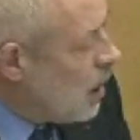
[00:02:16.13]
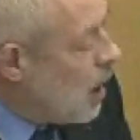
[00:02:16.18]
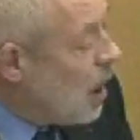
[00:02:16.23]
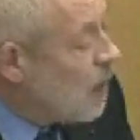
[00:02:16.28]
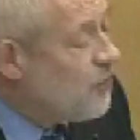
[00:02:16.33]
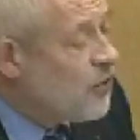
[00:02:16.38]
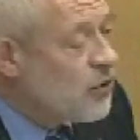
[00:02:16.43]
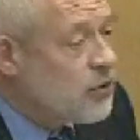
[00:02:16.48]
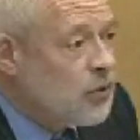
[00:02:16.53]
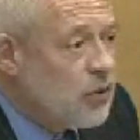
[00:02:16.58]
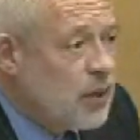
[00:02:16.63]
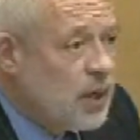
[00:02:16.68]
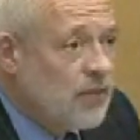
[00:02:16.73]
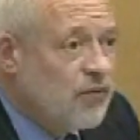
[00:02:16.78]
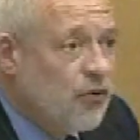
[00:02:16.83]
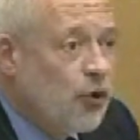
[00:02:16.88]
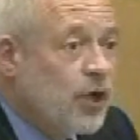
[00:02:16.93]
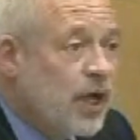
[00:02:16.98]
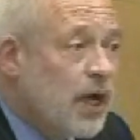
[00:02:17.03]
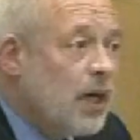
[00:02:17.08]
à force de
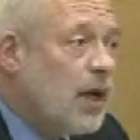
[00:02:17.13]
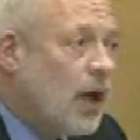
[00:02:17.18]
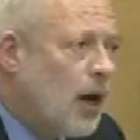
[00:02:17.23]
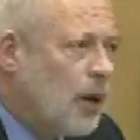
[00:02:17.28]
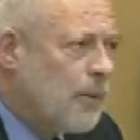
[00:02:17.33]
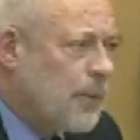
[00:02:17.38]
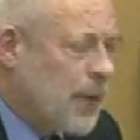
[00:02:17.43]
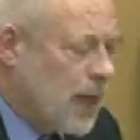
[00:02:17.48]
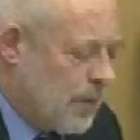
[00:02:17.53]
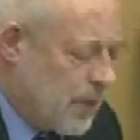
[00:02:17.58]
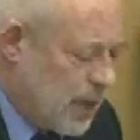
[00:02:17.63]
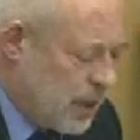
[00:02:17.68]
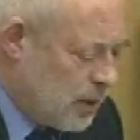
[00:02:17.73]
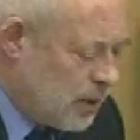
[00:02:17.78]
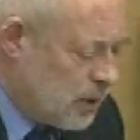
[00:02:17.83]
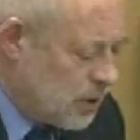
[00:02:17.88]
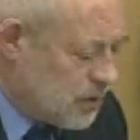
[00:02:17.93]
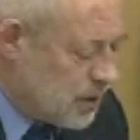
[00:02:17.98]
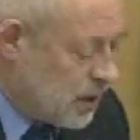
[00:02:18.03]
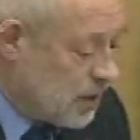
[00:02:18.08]
l'invoquer en
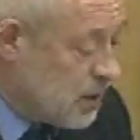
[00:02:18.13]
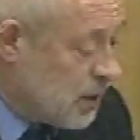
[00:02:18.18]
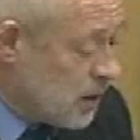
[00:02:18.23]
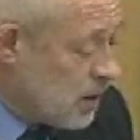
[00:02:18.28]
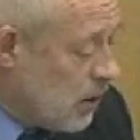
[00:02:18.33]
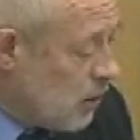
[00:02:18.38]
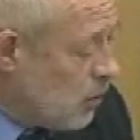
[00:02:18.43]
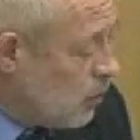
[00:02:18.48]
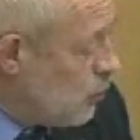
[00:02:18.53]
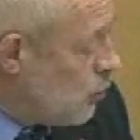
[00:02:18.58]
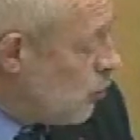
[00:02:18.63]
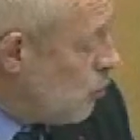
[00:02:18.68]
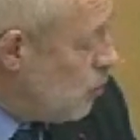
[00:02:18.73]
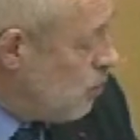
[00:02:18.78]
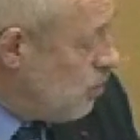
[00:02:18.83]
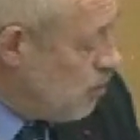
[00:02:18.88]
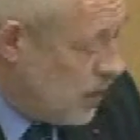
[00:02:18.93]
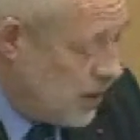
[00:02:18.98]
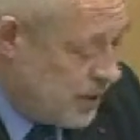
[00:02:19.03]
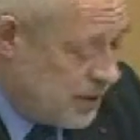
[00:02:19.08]
permanence, un certain nombre de
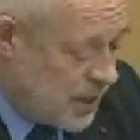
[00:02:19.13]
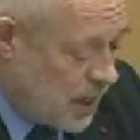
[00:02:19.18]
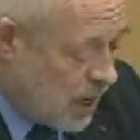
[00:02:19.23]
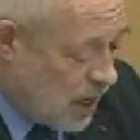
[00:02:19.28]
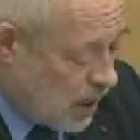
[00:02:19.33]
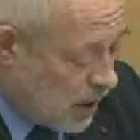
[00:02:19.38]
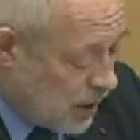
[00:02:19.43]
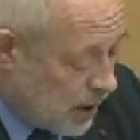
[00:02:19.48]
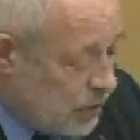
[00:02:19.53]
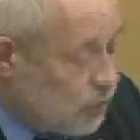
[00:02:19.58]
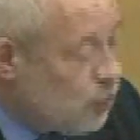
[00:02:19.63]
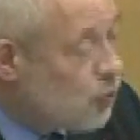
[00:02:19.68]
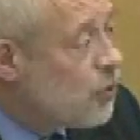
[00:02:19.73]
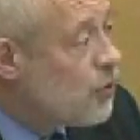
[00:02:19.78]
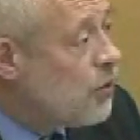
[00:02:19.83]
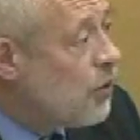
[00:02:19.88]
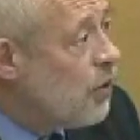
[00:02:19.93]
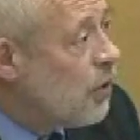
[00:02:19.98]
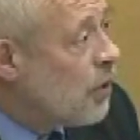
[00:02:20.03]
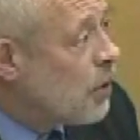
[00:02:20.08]
médias
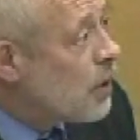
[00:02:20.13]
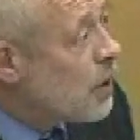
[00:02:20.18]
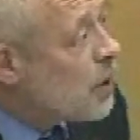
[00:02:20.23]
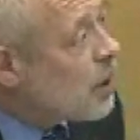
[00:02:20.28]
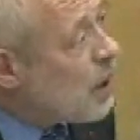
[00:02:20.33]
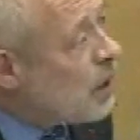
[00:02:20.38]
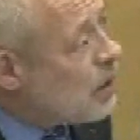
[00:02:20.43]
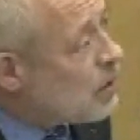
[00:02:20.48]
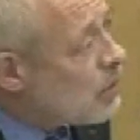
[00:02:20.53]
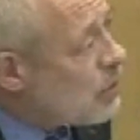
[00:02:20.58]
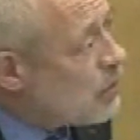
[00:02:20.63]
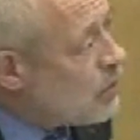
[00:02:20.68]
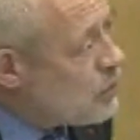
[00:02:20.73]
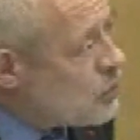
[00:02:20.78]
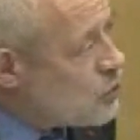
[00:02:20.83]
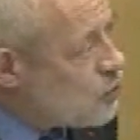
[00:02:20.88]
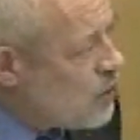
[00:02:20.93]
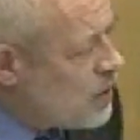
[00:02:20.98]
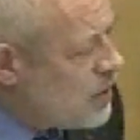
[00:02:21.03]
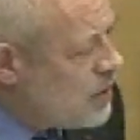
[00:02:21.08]
réducteurs et
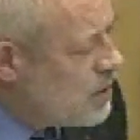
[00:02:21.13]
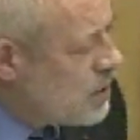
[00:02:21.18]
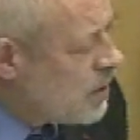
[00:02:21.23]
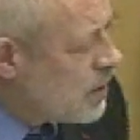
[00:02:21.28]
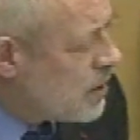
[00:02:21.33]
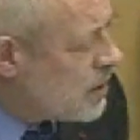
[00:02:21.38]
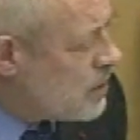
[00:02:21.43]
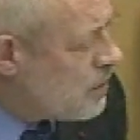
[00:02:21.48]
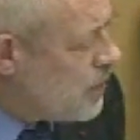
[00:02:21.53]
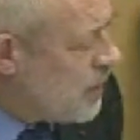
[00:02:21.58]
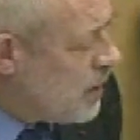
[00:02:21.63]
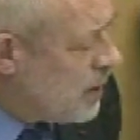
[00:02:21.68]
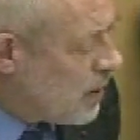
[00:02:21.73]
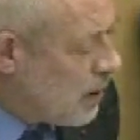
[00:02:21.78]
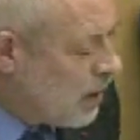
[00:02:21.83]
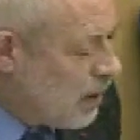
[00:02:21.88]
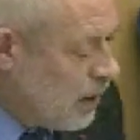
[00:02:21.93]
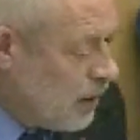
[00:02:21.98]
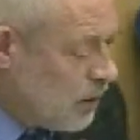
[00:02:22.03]
quelques soi-disant experts